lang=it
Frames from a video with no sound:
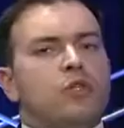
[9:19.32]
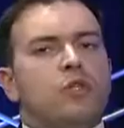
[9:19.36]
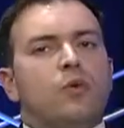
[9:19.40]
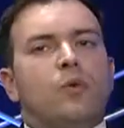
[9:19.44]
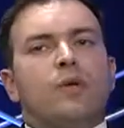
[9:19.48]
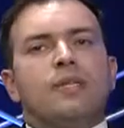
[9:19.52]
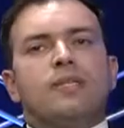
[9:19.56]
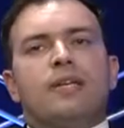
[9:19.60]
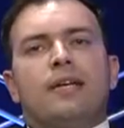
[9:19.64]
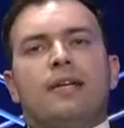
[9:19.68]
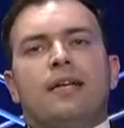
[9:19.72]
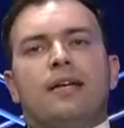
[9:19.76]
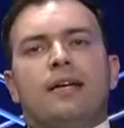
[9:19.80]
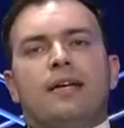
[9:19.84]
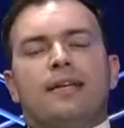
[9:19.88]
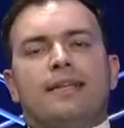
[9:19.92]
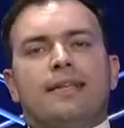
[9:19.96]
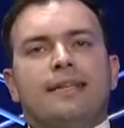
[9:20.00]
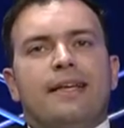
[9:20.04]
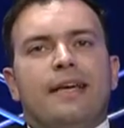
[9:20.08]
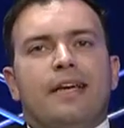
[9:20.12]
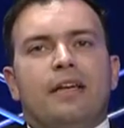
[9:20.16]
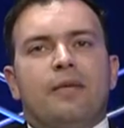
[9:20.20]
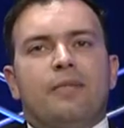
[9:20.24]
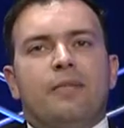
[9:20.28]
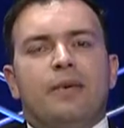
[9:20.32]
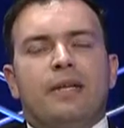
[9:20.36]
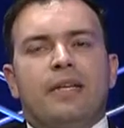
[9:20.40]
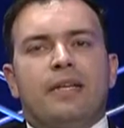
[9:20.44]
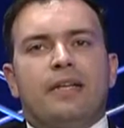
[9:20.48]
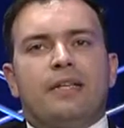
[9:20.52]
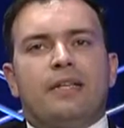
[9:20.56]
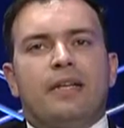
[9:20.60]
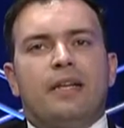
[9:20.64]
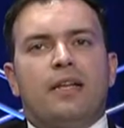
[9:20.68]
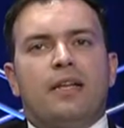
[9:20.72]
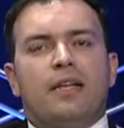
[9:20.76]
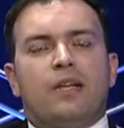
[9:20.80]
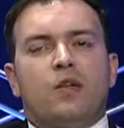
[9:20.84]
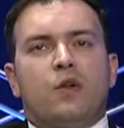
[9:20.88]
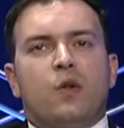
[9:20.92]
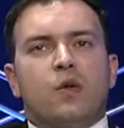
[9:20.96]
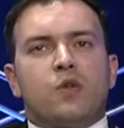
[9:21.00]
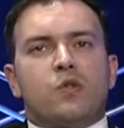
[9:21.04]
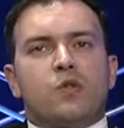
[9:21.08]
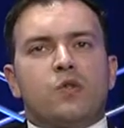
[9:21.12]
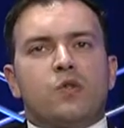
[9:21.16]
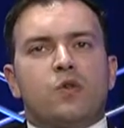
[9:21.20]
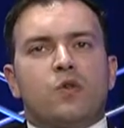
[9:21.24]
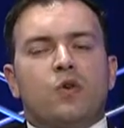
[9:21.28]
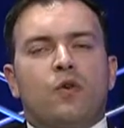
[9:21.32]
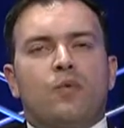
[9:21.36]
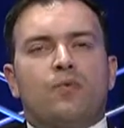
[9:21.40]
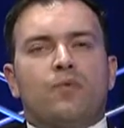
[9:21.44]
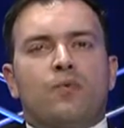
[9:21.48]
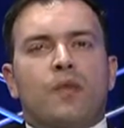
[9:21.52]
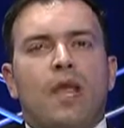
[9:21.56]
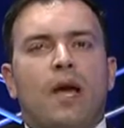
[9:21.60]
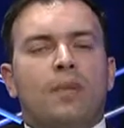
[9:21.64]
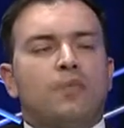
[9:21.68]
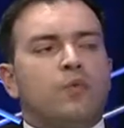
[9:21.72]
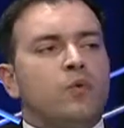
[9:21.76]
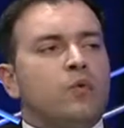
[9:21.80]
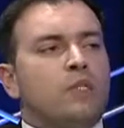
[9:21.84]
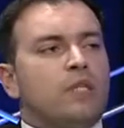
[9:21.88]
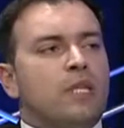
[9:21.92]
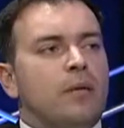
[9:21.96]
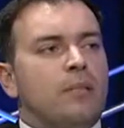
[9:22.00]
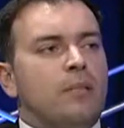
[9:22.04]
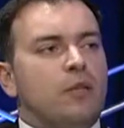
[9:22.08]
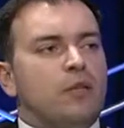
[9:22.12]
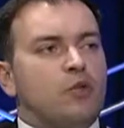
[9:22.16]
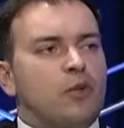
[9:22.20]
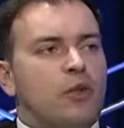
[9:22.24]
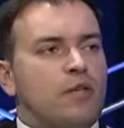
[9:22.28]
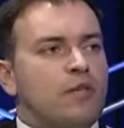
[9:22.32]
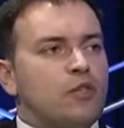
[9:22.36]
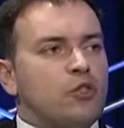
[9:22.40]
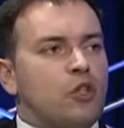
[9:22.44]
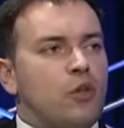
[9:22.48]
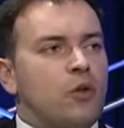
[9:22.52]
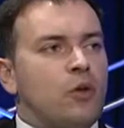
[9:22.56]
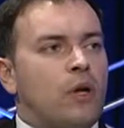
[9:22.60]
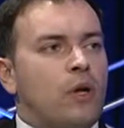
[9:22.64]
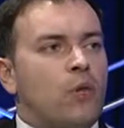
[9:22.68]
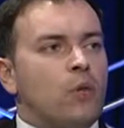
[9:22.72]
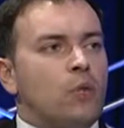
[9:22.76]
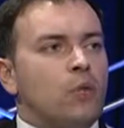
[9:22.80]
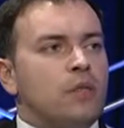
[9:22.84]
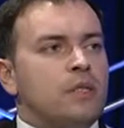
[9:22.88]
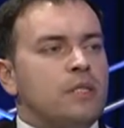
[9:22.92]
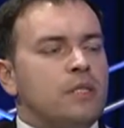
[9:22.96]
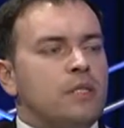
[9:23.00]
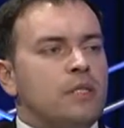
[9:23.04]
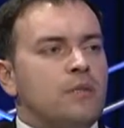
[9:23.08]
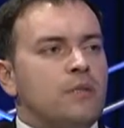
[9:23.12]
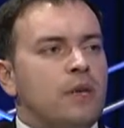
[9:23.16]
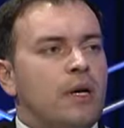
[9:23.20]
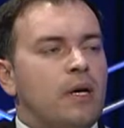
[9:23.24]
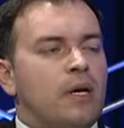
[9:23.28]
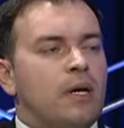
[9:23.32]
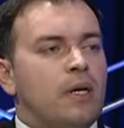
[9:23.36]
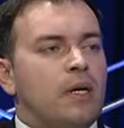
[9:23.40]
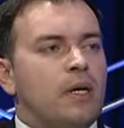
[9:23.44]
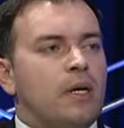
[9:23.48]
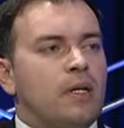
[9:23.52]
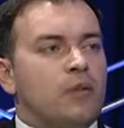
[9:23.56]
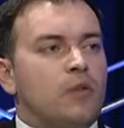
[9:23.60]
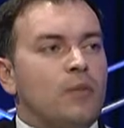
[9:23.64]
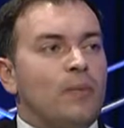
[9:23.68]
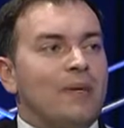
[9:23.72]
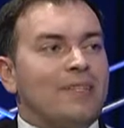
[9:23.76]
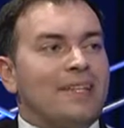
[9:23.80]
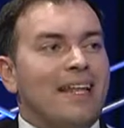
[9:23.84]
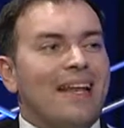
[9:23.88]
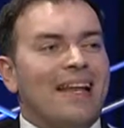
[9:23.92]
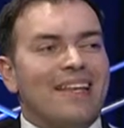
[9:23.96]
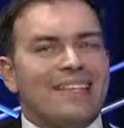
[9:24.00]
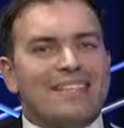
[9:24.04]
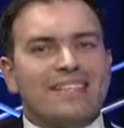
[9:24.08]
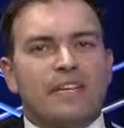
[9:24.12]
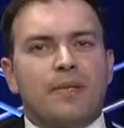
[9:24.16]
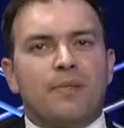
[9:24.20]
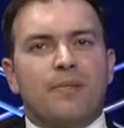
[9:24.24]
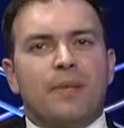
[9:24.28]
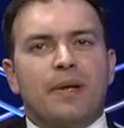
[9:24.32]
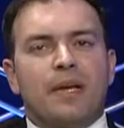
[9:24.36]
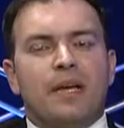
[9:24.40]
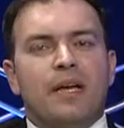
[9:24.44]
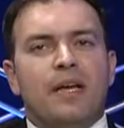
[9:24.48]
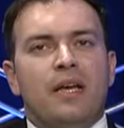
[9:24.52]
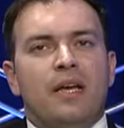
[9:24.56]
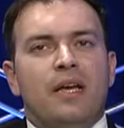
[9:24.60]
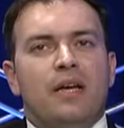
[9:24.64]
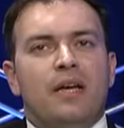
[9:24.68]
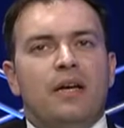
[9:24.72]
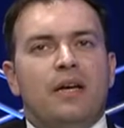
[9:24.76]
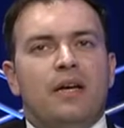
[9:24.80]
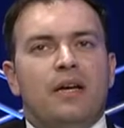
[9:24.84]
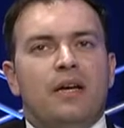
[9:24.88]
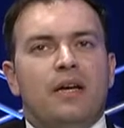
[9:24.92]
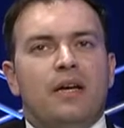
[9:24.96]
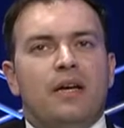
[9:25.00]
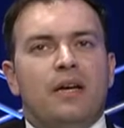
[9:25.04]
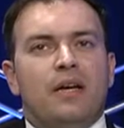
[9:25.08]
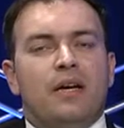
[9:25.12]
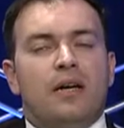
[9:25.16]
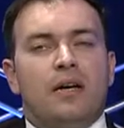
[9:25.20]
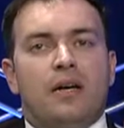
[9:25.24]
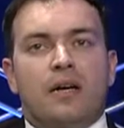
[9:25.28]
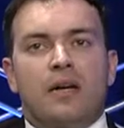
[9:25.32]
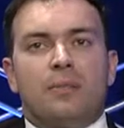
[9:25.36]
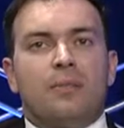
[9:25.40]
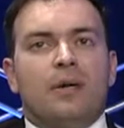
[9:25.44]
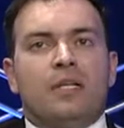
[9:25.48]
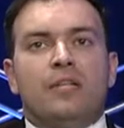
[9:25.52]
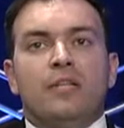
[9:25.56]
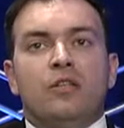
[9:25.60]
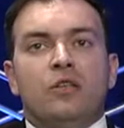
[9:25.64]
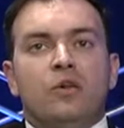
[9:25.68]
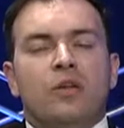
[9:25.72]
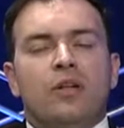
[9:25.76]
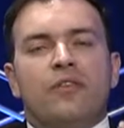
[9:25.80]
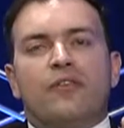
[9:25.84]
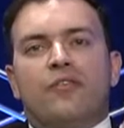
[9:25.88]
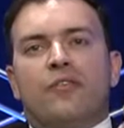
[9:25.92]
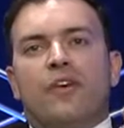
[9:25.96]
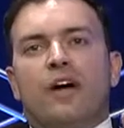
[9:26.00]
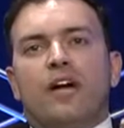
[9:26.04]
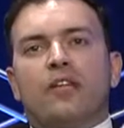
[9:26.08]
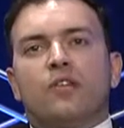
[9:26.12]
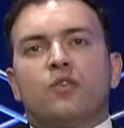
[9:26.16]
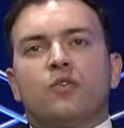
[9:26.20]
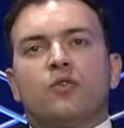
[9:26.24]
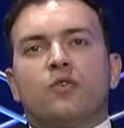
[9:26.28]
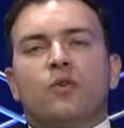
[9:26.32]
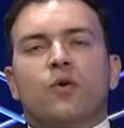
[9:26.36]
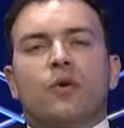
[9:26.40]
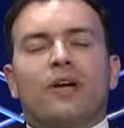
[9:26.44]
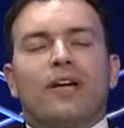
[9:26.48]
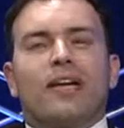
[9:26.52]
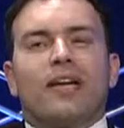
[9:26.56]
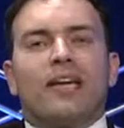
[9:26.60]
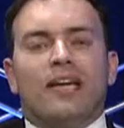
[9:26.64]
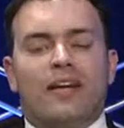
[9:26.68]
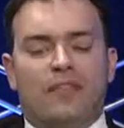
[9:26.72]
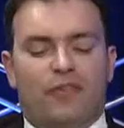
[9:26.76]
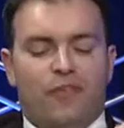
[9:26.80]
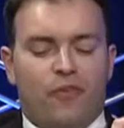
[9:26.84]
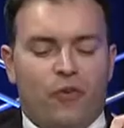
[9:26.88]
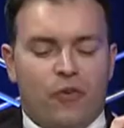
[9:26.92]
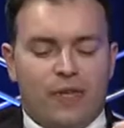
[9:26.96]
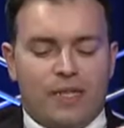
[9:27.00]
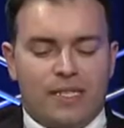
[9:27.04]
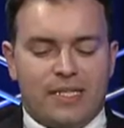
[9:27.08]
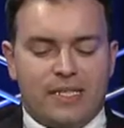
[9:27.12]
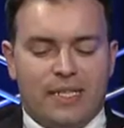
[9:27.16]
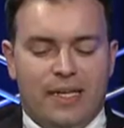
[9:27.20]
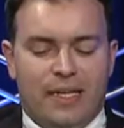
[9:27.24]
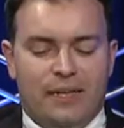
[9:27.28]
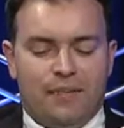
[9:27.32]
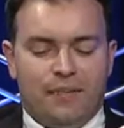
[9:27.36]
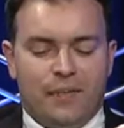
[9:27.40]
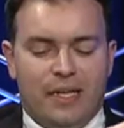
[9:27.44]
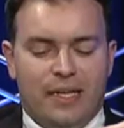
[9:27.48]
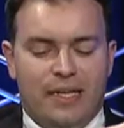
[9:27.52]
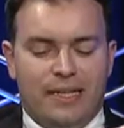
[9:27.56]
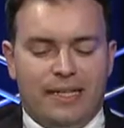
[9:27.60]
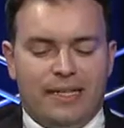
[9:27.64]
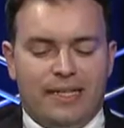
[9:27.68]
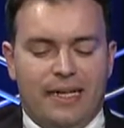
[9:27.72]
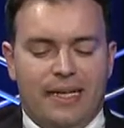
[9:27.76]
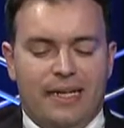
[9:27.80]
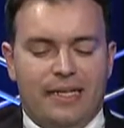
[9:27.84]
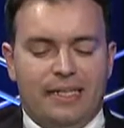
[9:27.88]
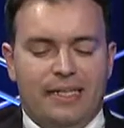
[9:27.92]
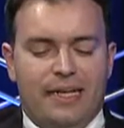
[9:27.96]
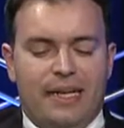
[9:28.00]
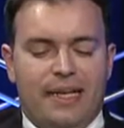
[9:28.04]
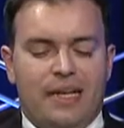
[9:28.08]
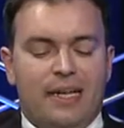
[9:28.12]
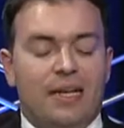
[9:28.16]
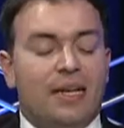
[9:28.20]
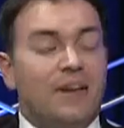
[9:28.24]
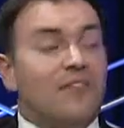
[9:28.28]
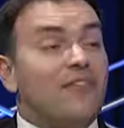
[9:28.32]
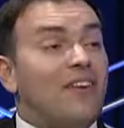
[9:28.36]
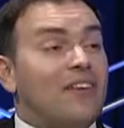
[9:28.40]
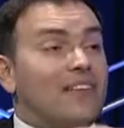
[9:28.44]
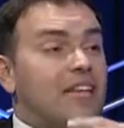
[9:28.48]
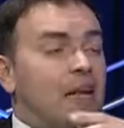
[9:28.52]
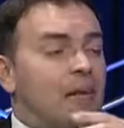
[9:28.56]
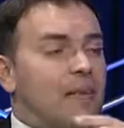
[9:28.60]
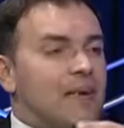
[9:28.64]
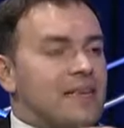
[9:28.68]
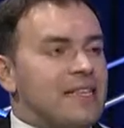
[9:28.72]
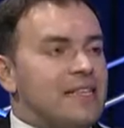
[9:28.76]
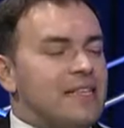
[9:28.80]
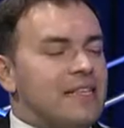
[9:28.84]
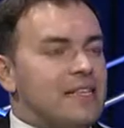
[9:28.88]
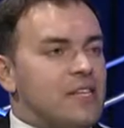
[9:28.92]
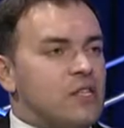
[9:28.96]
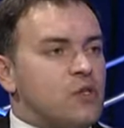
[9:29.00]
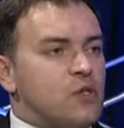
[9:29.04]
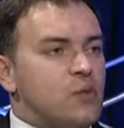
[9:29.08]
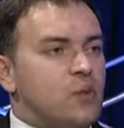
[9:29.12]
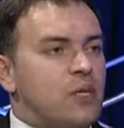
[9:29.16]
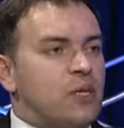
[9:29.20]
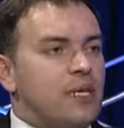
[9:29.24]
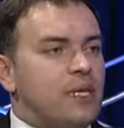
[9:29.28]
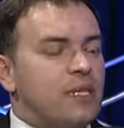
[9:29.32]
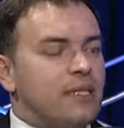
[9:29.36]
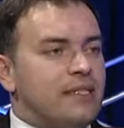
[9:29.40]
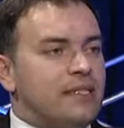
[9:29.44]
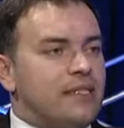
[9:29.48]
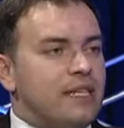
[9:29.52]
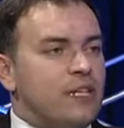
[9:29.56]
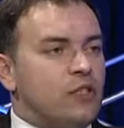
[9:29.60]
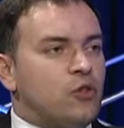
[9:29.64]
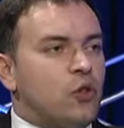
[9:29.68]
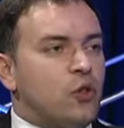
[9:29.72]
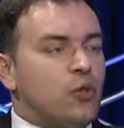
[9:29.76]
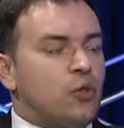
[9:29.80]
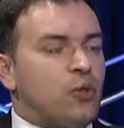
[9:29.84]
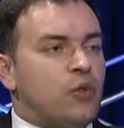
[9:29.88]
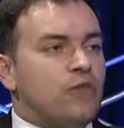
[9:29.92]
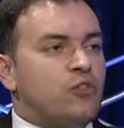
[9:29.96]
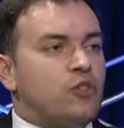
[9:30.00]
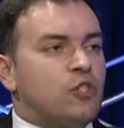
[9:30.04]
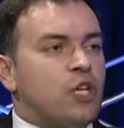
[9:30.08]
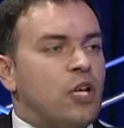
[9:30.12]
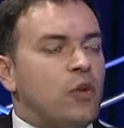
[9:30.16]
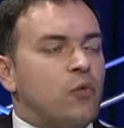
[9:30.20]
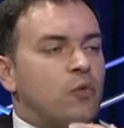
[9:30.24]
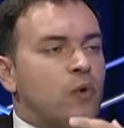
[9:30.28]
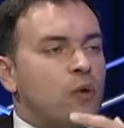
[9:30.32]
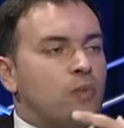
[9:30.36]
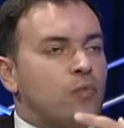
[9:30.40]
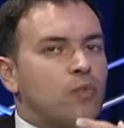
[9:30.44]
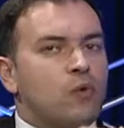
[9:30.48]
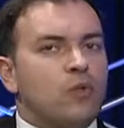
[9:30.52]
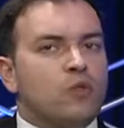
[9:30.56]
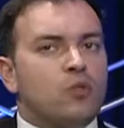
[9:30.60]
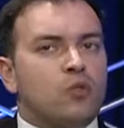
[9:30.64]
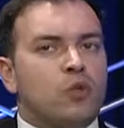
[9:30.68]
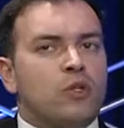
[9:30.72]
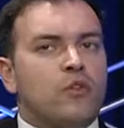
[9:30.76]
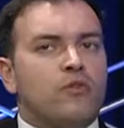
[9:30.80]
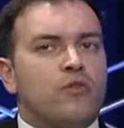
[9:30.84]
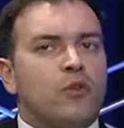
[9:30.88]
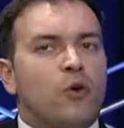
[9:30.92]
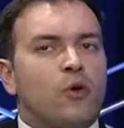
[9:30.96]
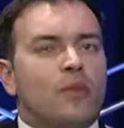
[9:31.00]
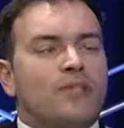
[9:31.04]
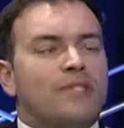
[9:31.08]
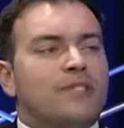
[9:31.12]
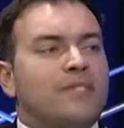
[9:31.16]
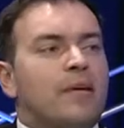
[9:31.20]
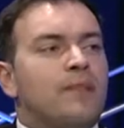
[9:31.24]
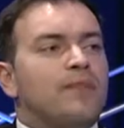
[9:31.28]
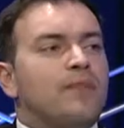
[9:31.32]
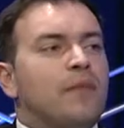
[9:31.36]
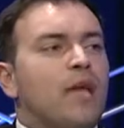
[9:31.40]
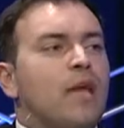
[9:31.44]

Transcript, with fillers: quasi al termine del nostro appuntamento, le faccio allora un'ultima eh, domanda. Lei ha sempre eh, ribadito il fatto che Forza Italia fa della presenza sul territorio territorio provinciale un punto di forza.